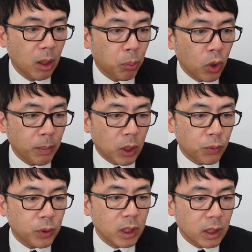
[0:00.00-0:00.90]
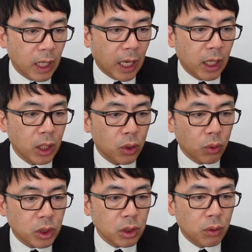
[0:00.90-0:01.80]
ポイマの付近で
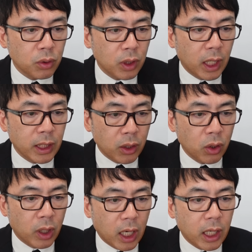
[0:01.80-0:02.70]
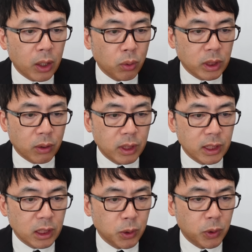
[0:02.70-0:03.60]
4つのウクライナの破壊工作偵
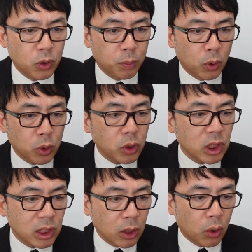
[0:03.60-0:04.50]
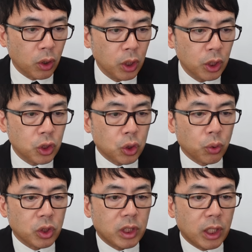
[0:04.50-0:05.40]
察グループを阻止したと主
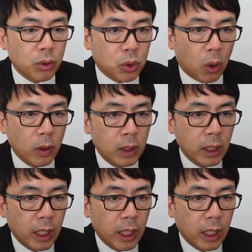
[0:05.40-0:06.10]
張していると。